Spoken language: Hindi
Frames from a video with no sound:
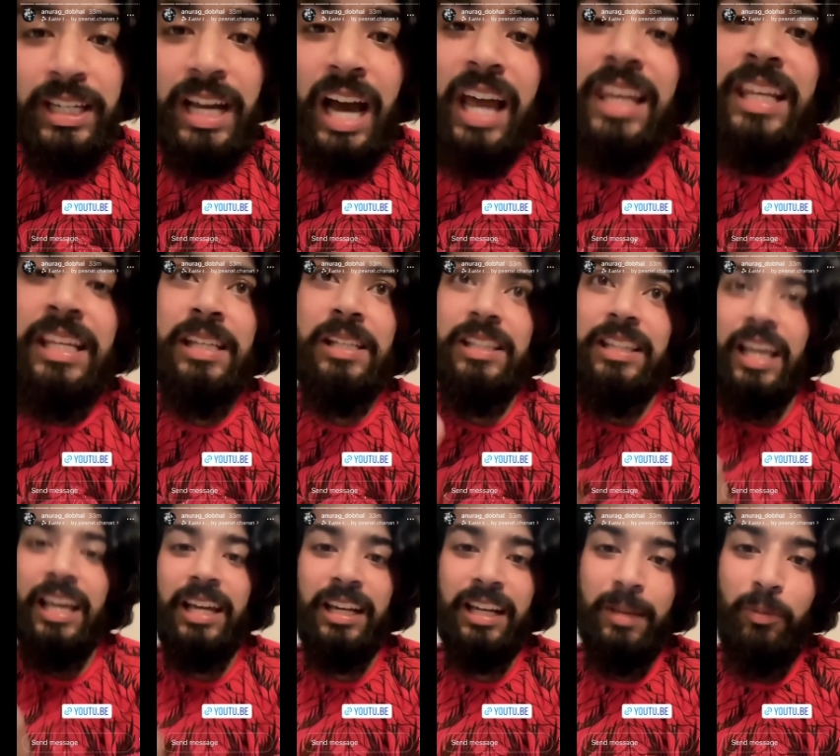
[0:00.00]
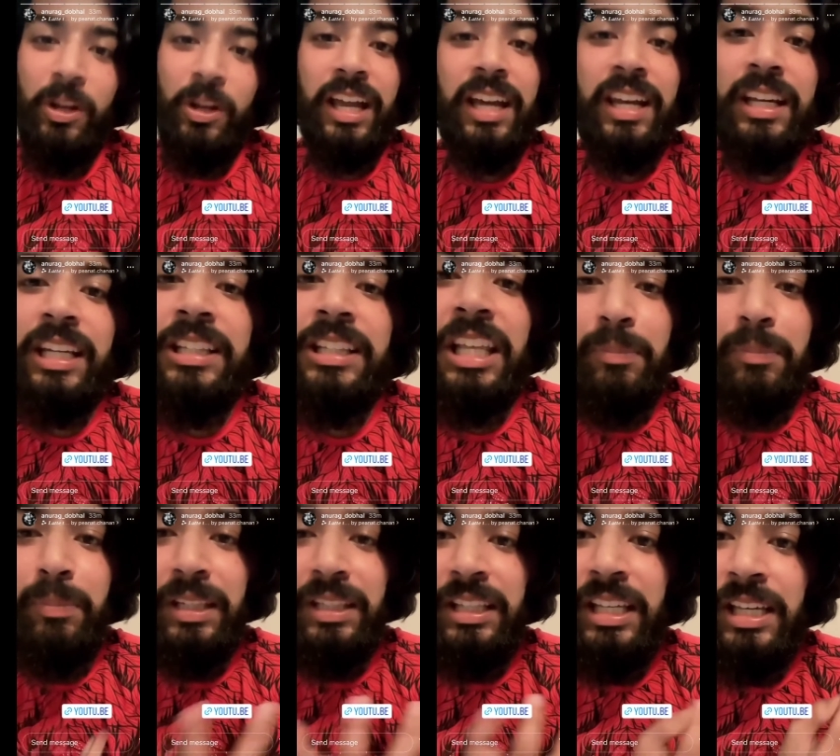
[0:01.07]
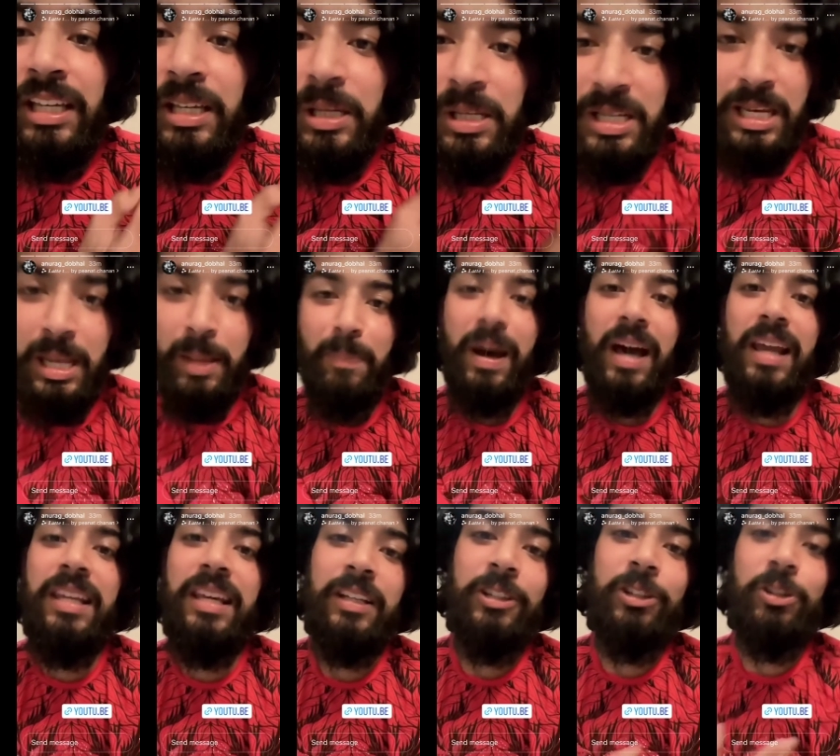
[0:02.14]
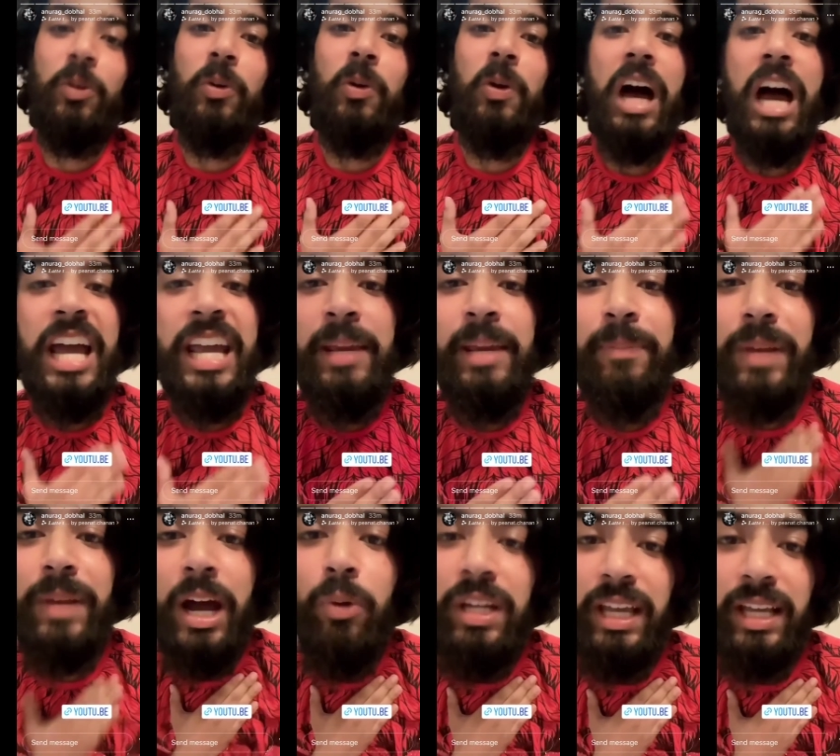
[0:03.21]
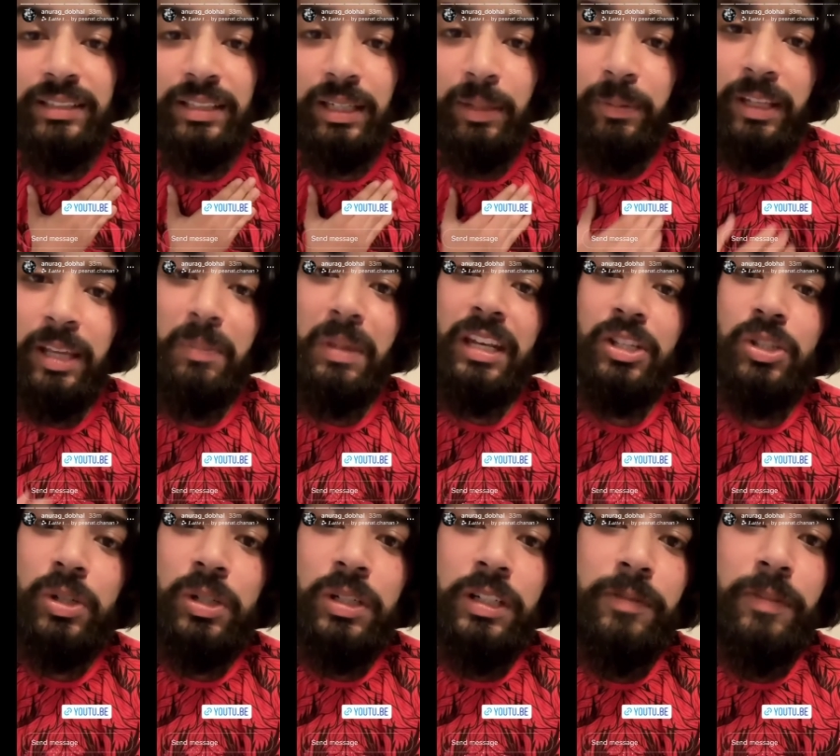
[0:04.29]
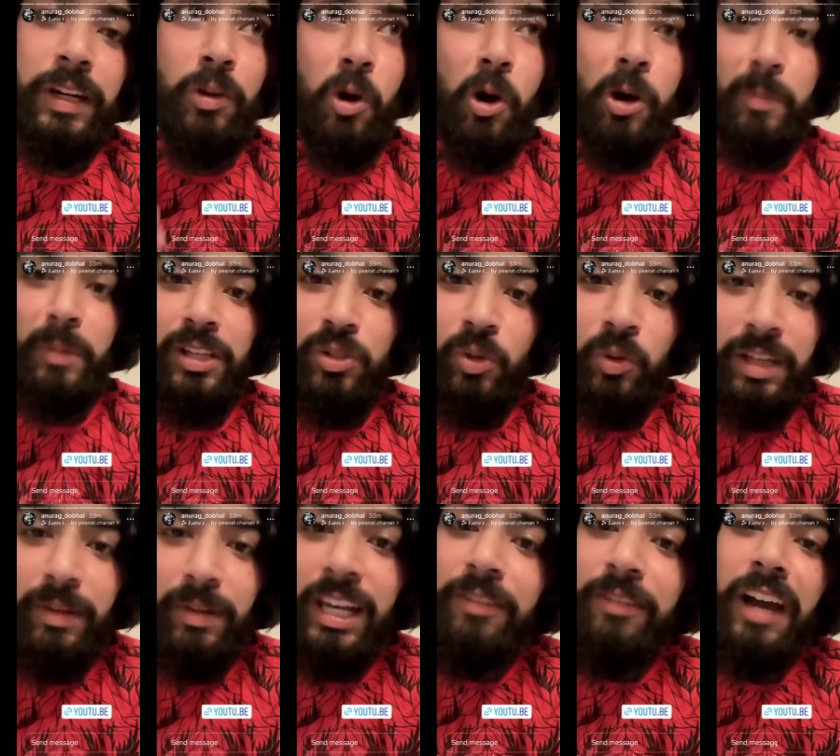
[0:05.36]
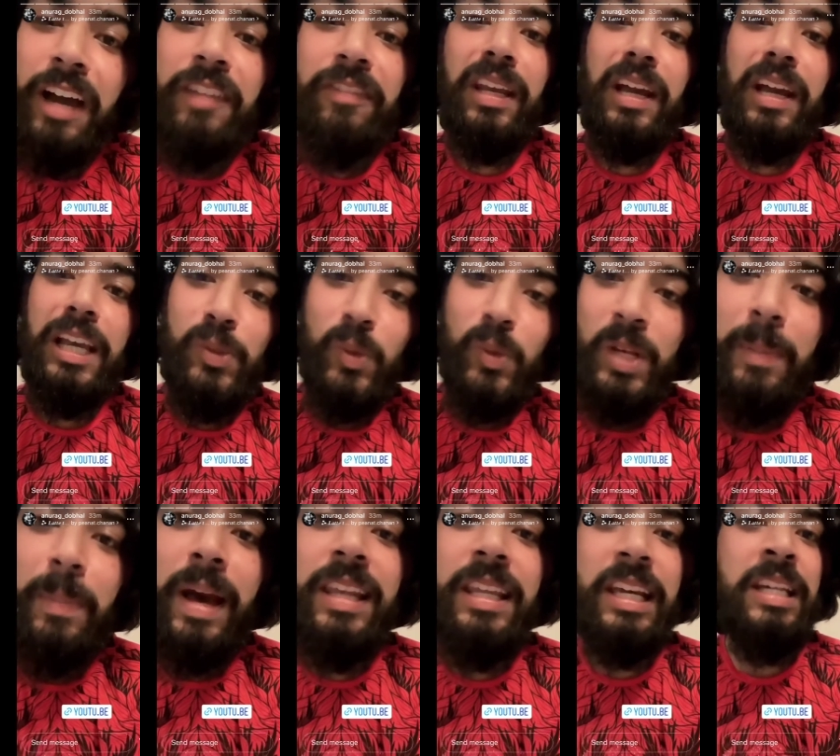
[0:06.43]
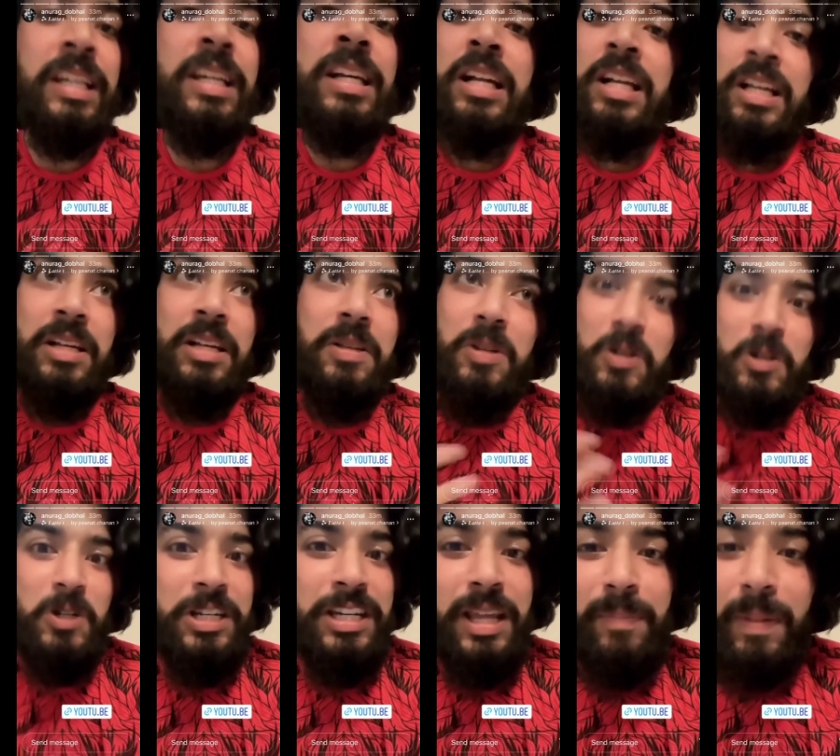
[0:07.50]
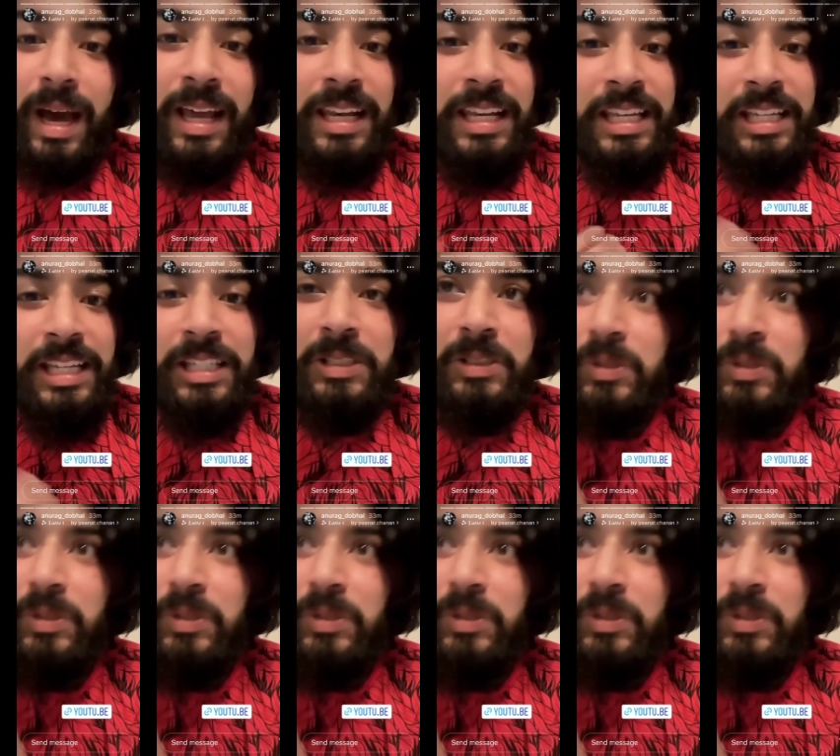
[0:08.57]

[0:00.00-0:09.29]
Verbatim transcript: कोई गाली दे करके बोलेगा ना कि तेरी बंदी नेपाली है तो आई प्राउडली एक्सेप्ट कि मेरी जो गर्लफ्रेंड और मेरी जो होने वाली वाइफ है ना गाइस वो नेपाली है नेपाली